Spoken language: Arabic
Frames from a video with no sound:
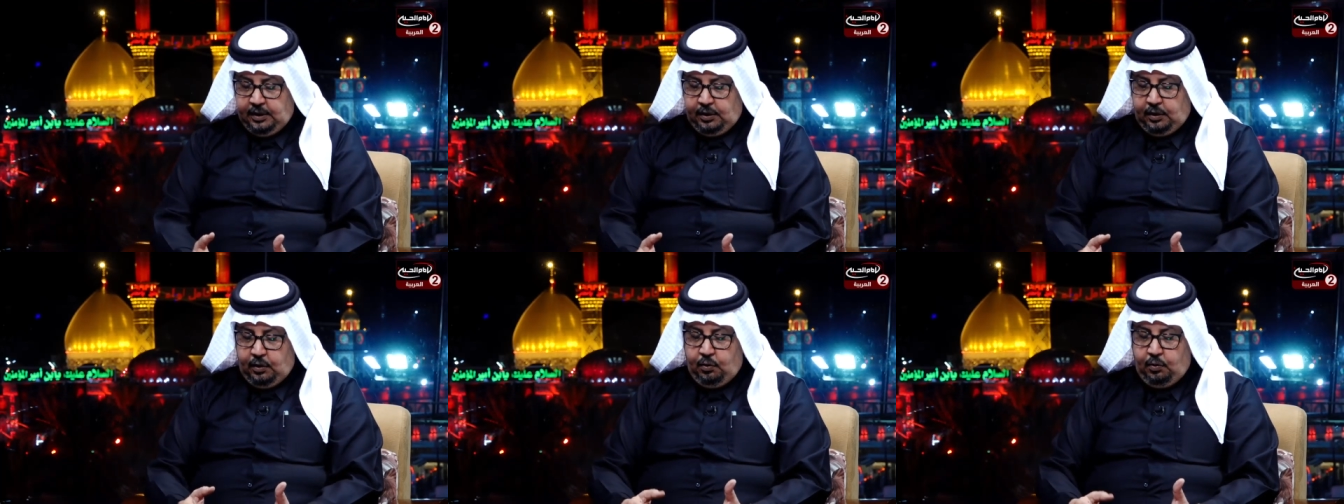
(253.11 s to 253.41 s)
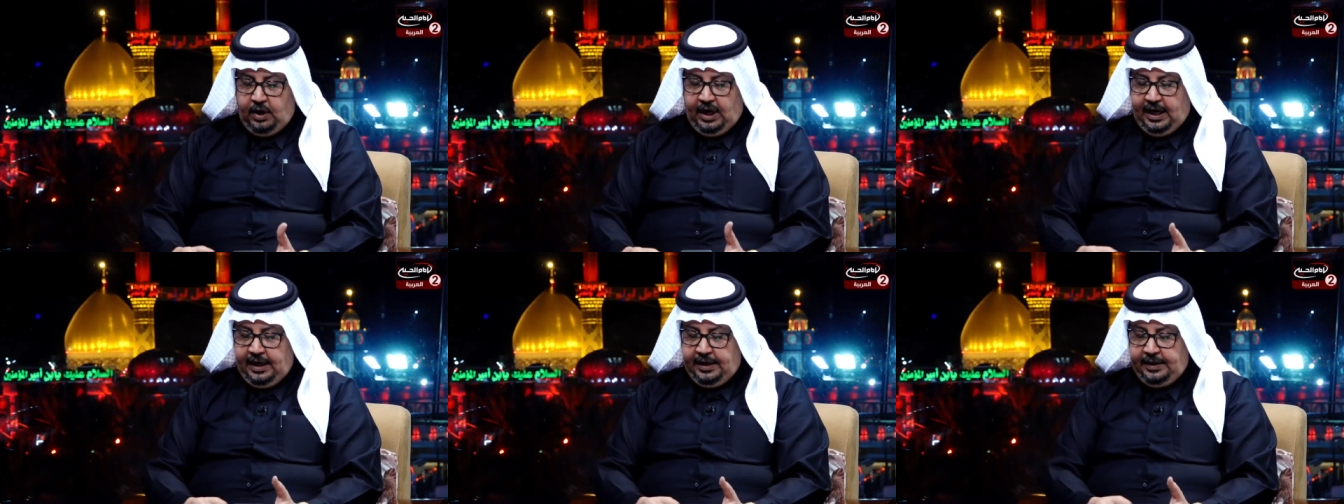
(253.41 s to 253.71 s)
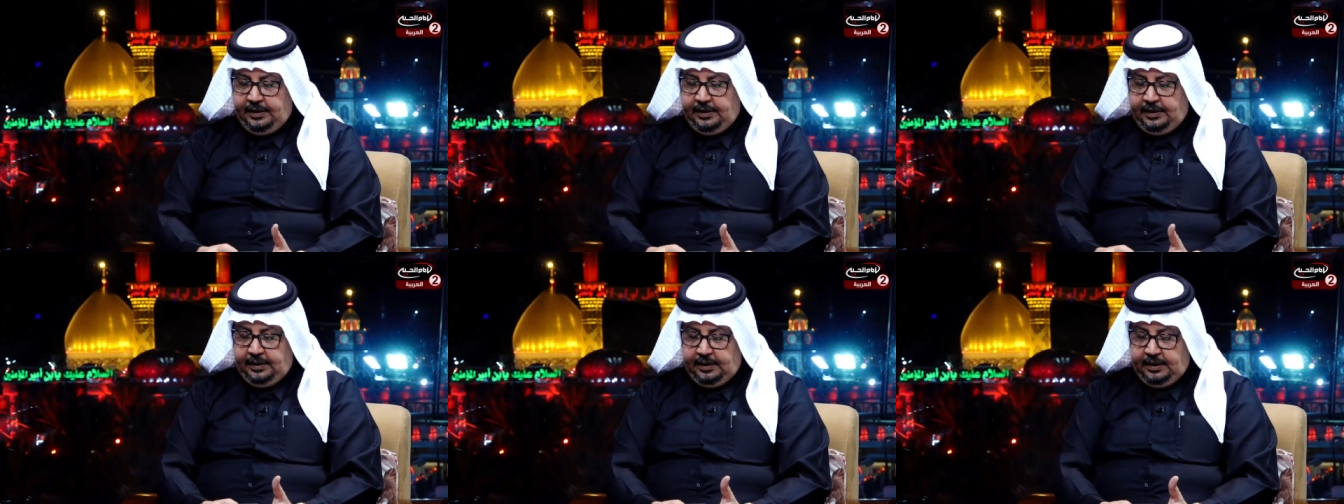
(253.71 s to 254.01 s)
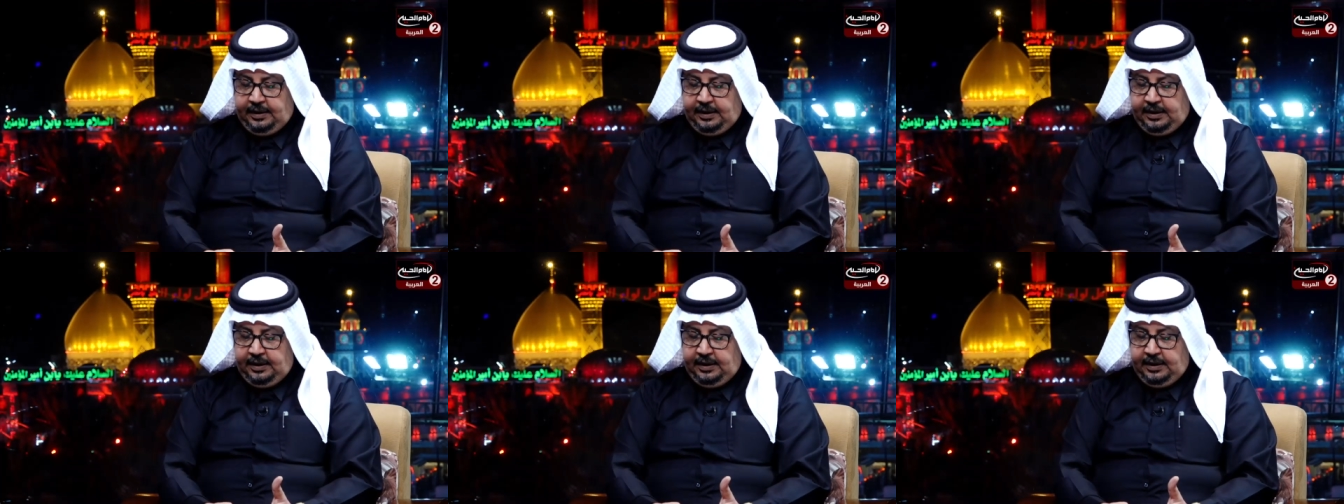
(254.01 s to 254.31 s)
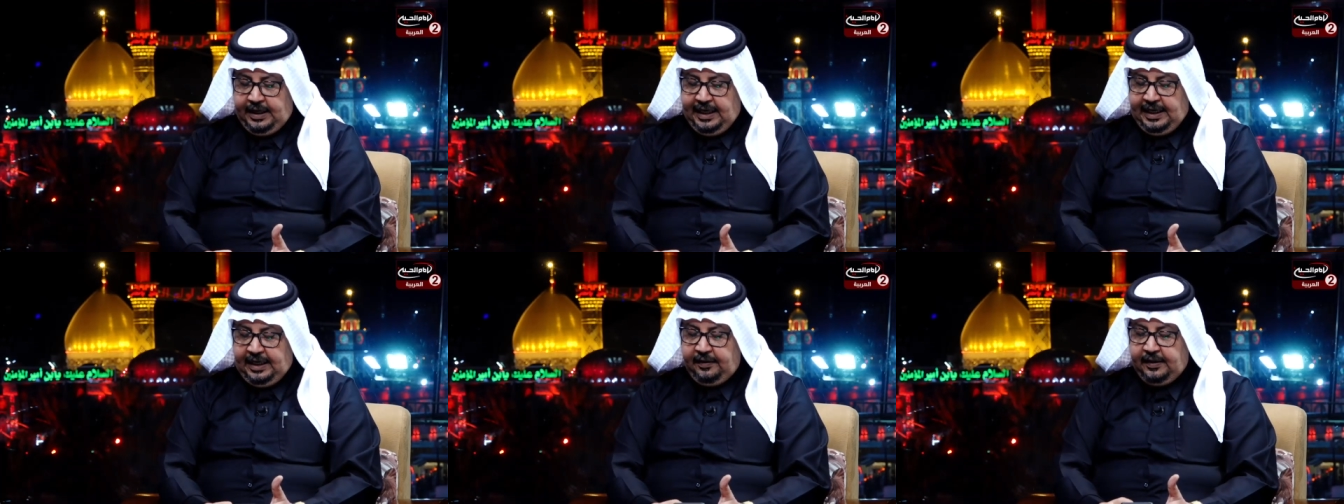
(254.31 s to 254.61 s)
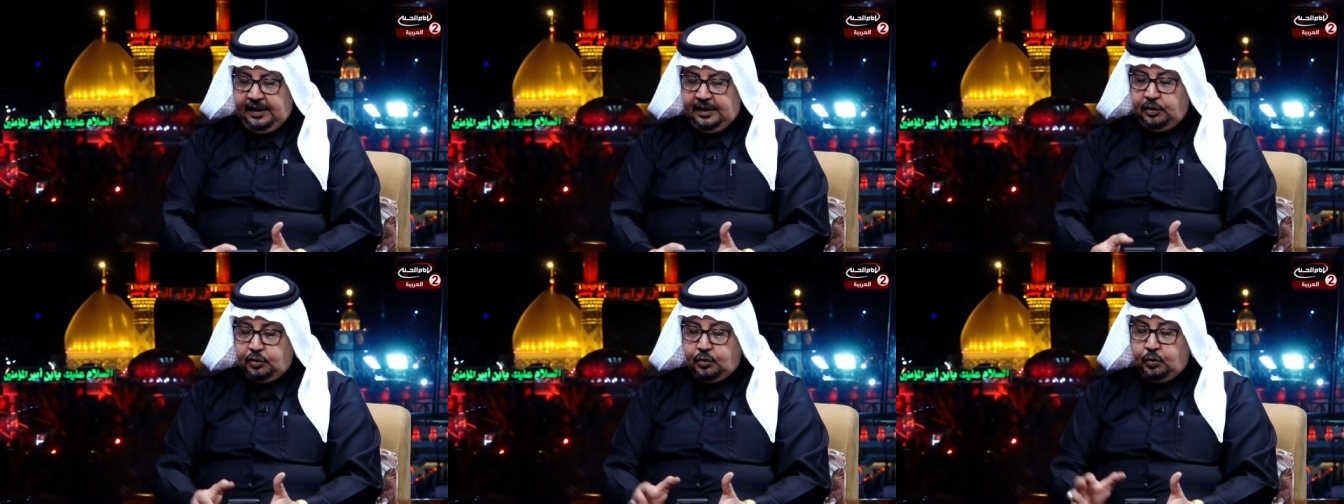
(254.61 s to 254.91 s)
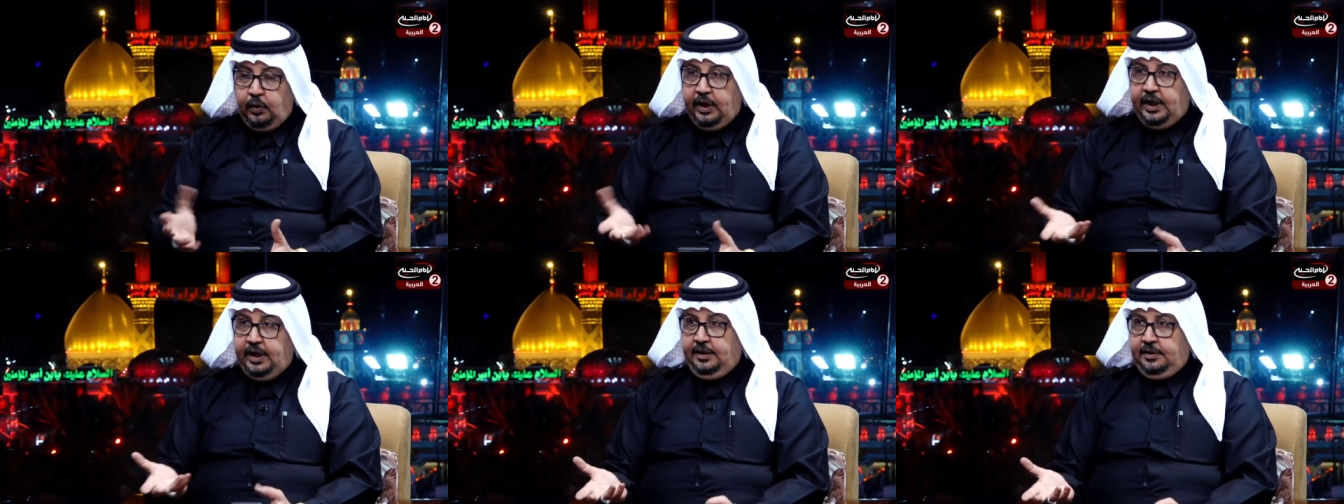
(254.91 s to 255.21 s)
هو عن آه، ركضه
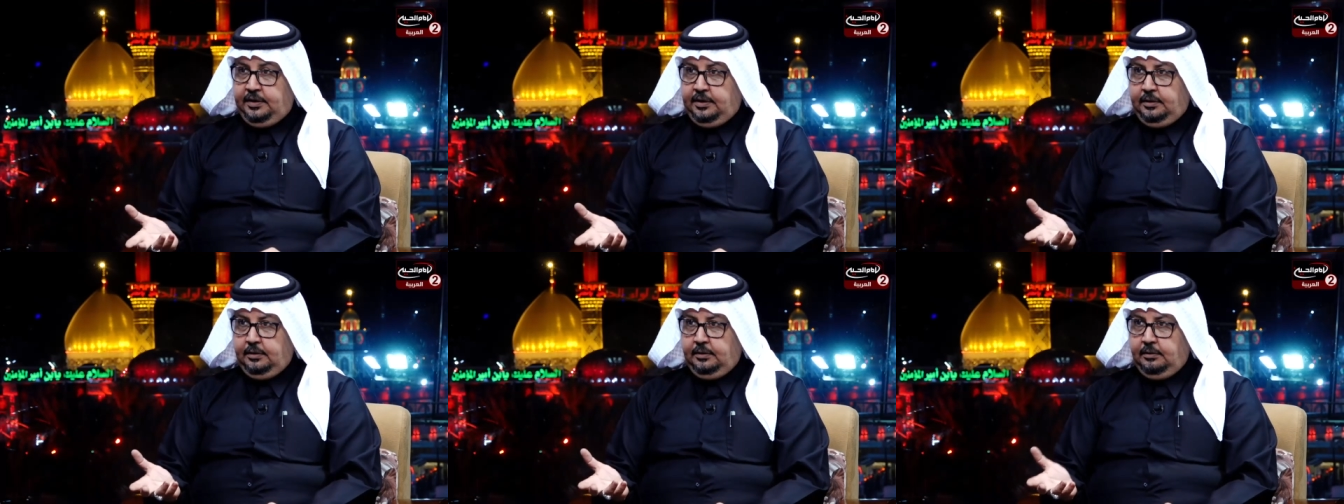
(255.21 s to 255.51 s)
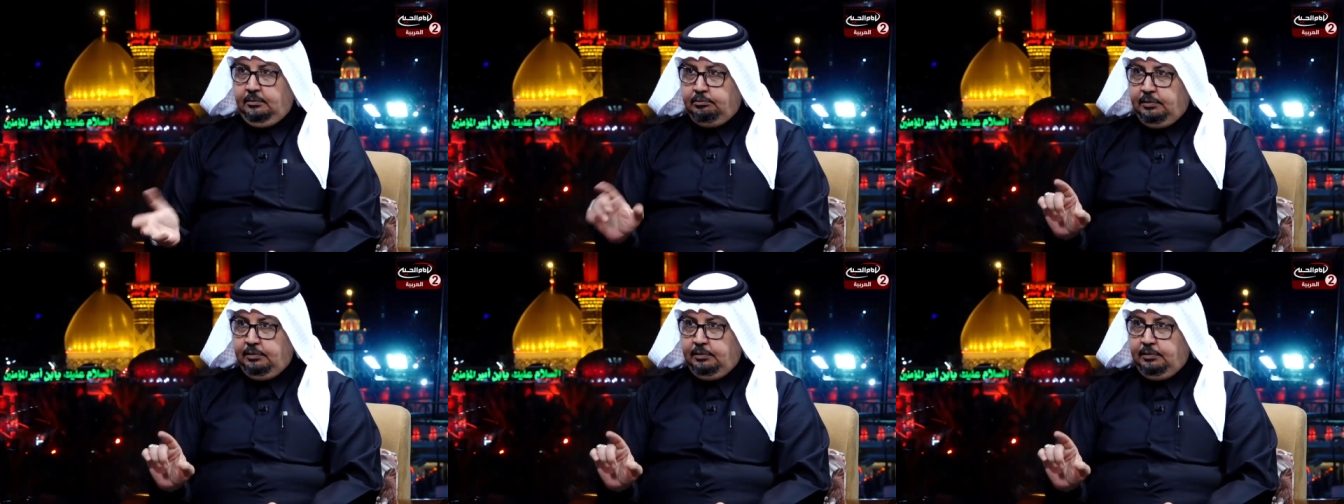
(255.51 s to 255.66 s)
طويرج نعم.